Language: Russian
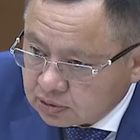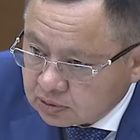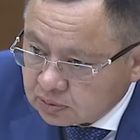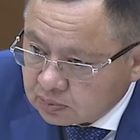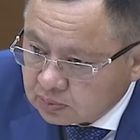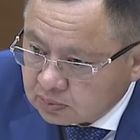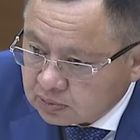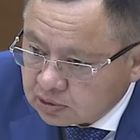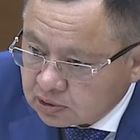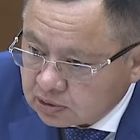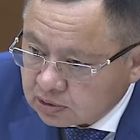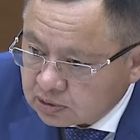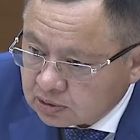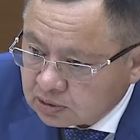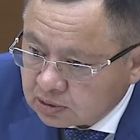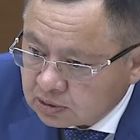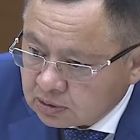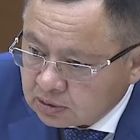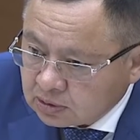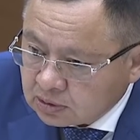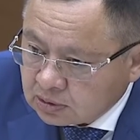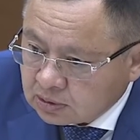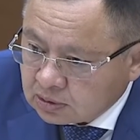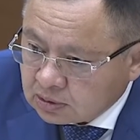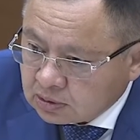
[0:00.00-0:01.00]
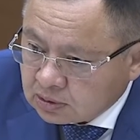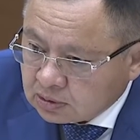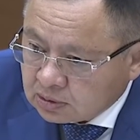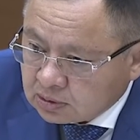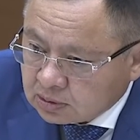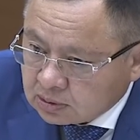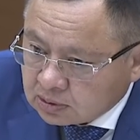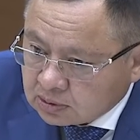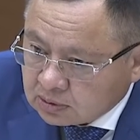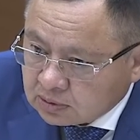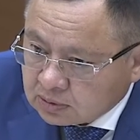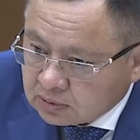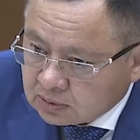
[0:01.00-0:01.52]
мы
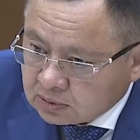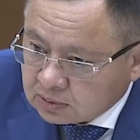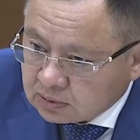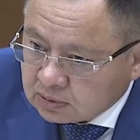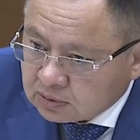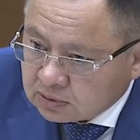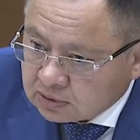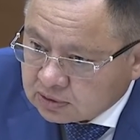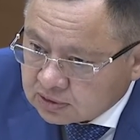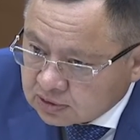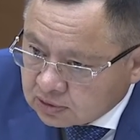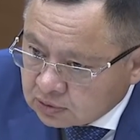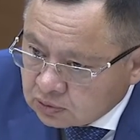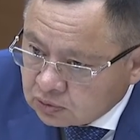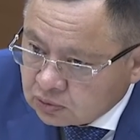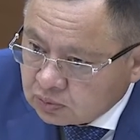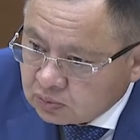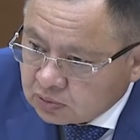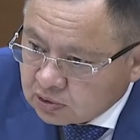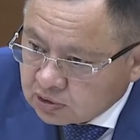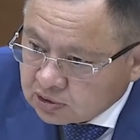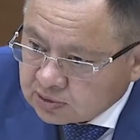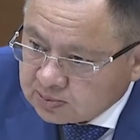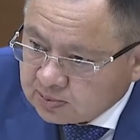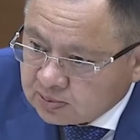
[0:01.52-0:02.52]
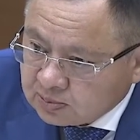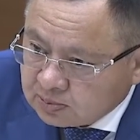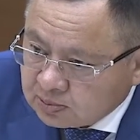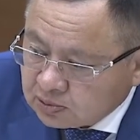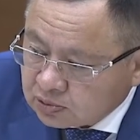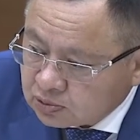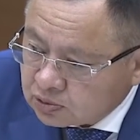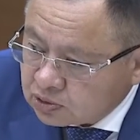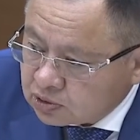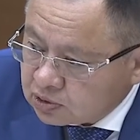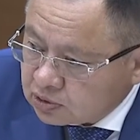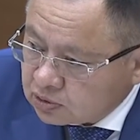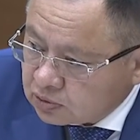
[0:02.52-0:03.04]
э, задумались по
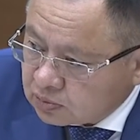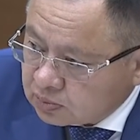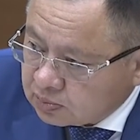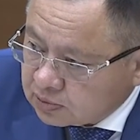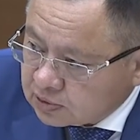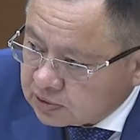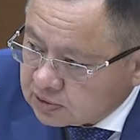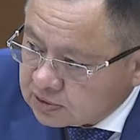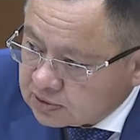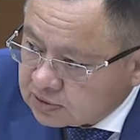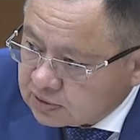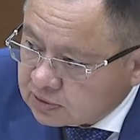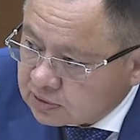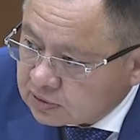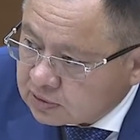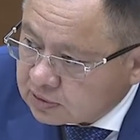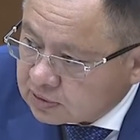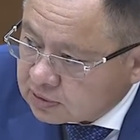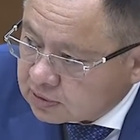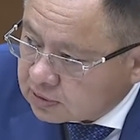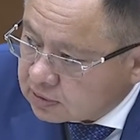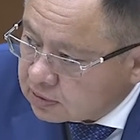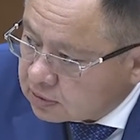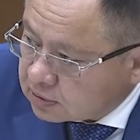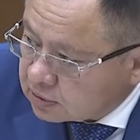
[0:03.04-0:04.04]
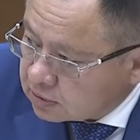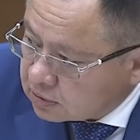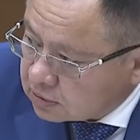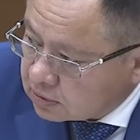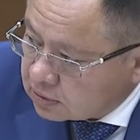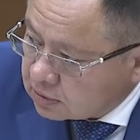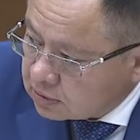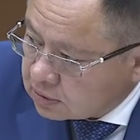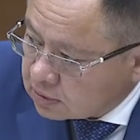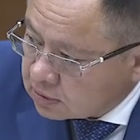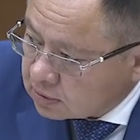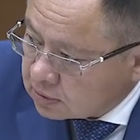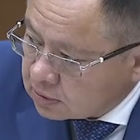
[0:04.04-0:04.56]
поручению президента
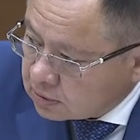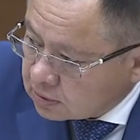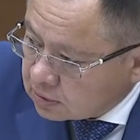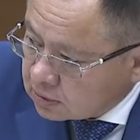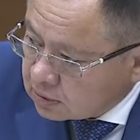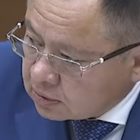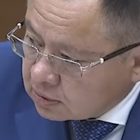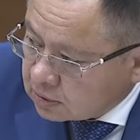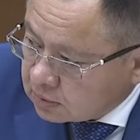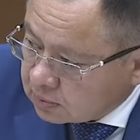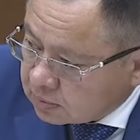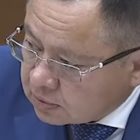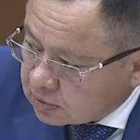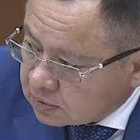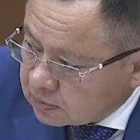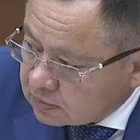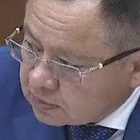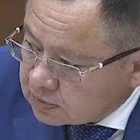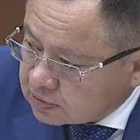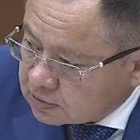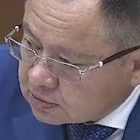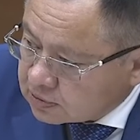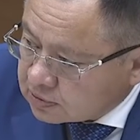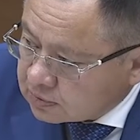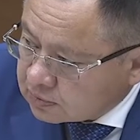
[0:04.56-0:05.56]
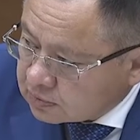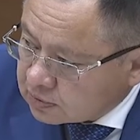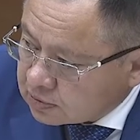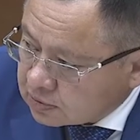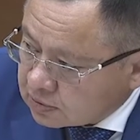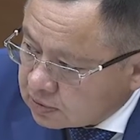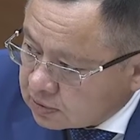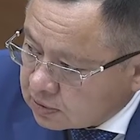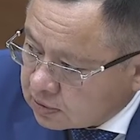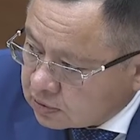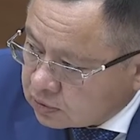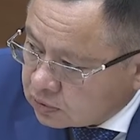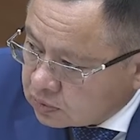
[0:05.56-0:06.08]
и правительства
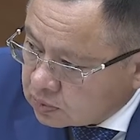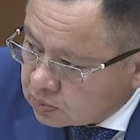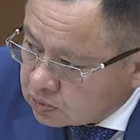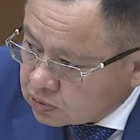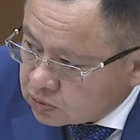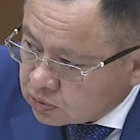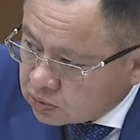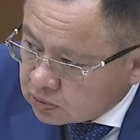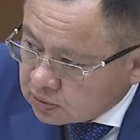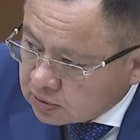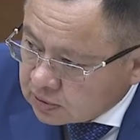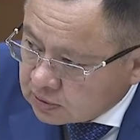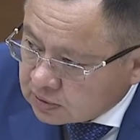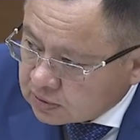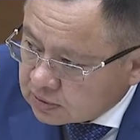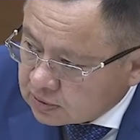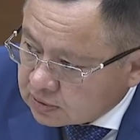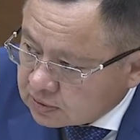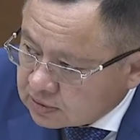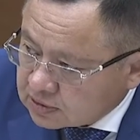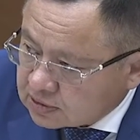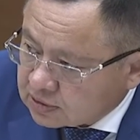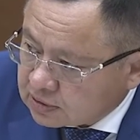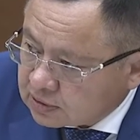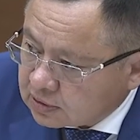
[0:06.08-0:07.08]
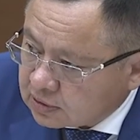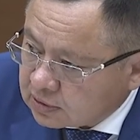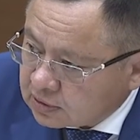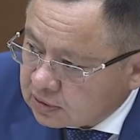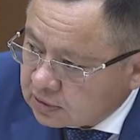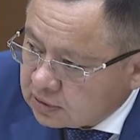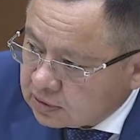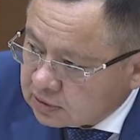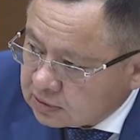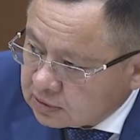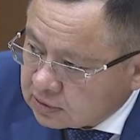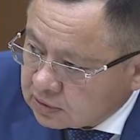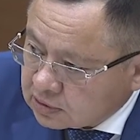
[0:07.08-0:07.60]
о том, что надо
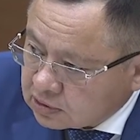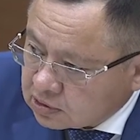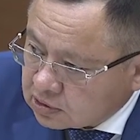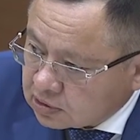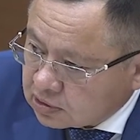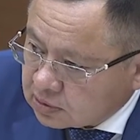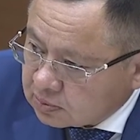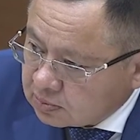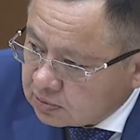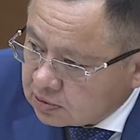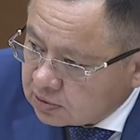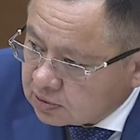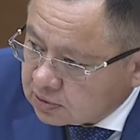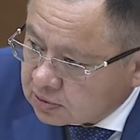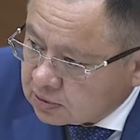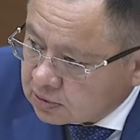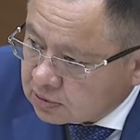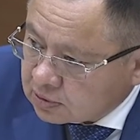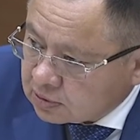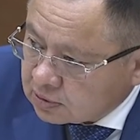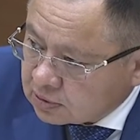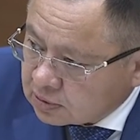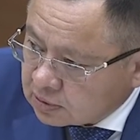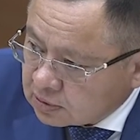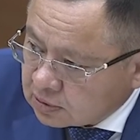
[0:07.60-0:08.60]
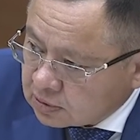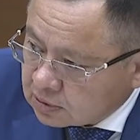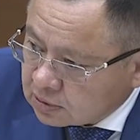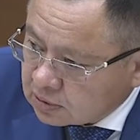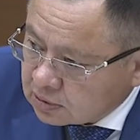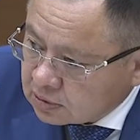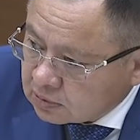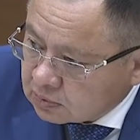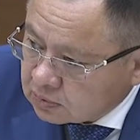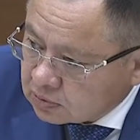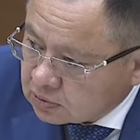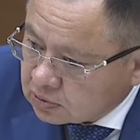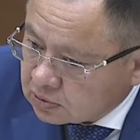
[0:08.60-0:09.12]
сохранять наши объекты. И
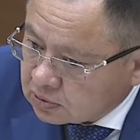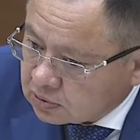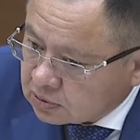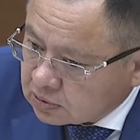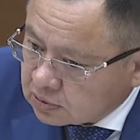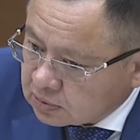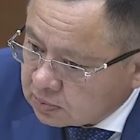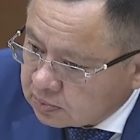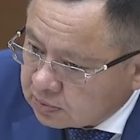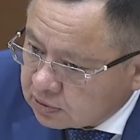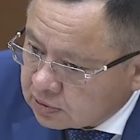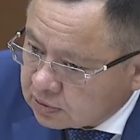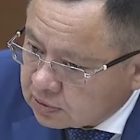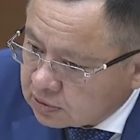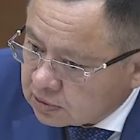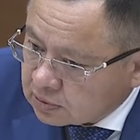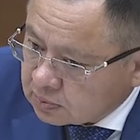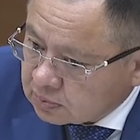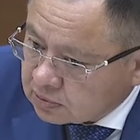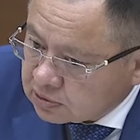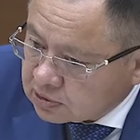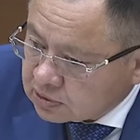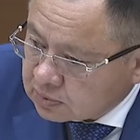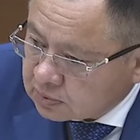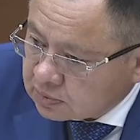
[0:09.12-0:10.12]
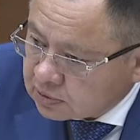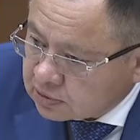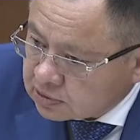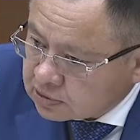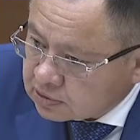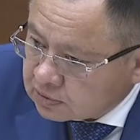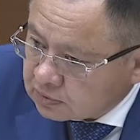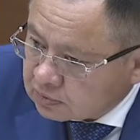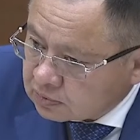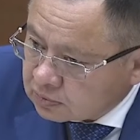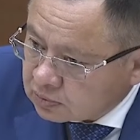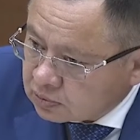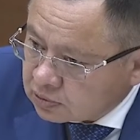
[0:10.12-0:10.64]
вот э, программы 2017
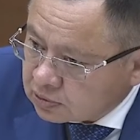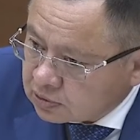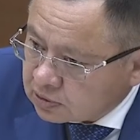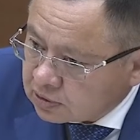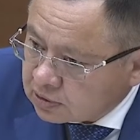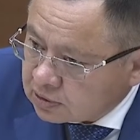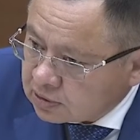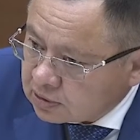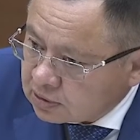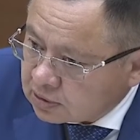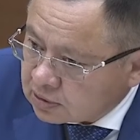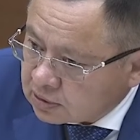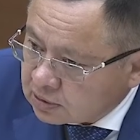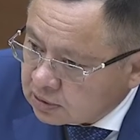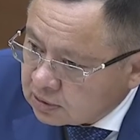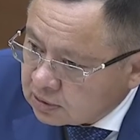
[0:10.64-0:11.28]
года, они